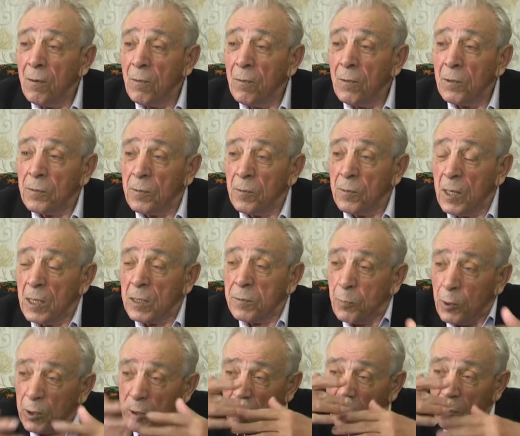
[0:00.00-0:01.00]
Вот у нас
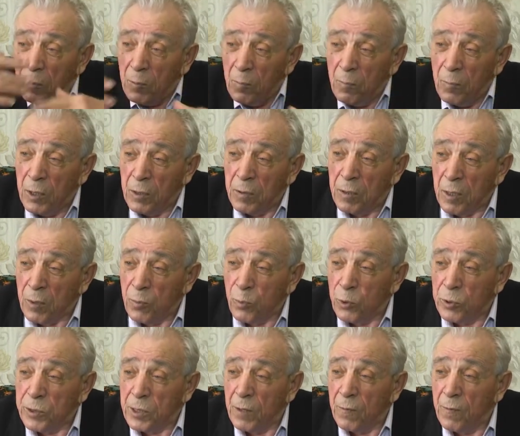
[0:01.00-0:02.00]
под были
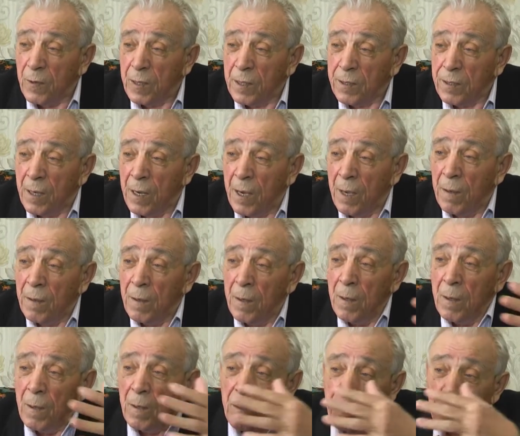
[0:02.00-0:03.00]
русские ворота
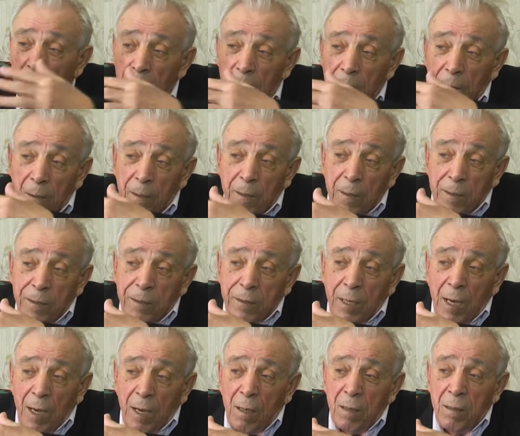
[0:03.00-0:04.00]
и
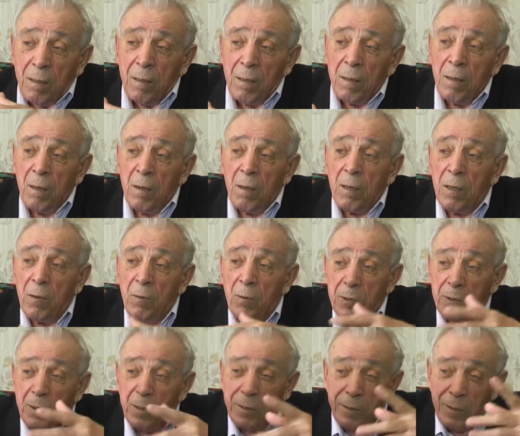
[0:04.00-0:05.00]
Рестах, и
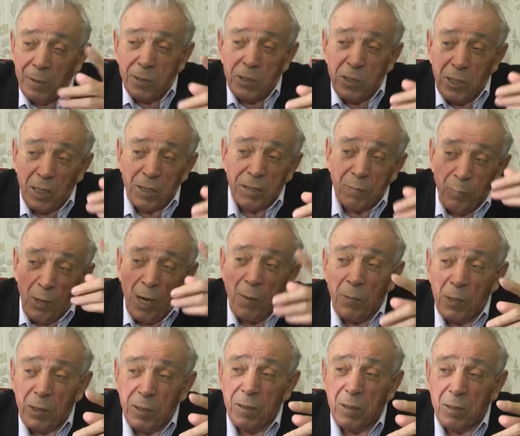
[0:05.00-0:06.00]
вот где сейчас
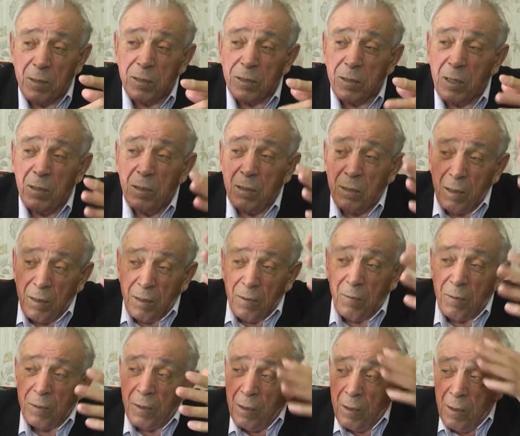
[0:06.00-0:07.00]
памятник стоит,
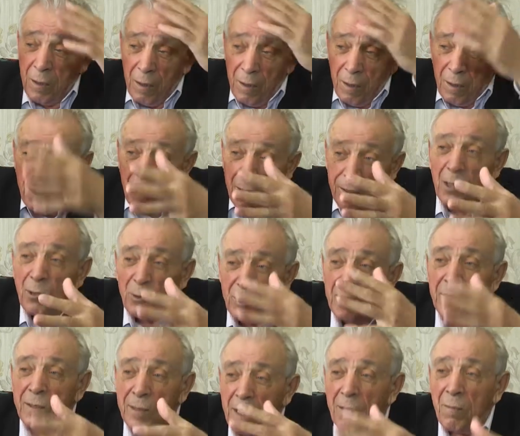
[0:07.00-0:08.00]
это вот это
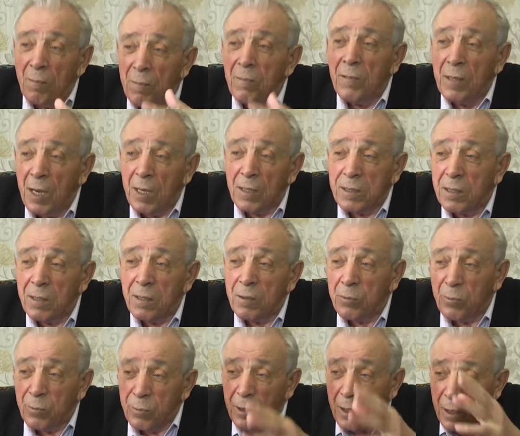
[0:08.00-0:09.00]
уже на,
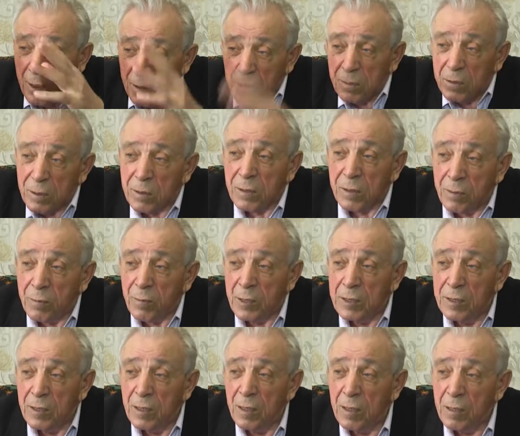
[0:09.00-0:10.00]
наших туда
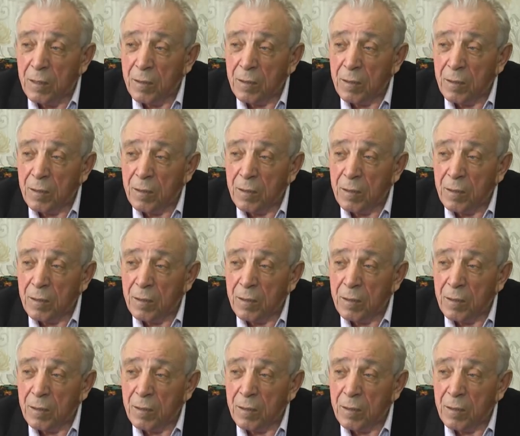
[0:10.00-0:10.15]
свозили.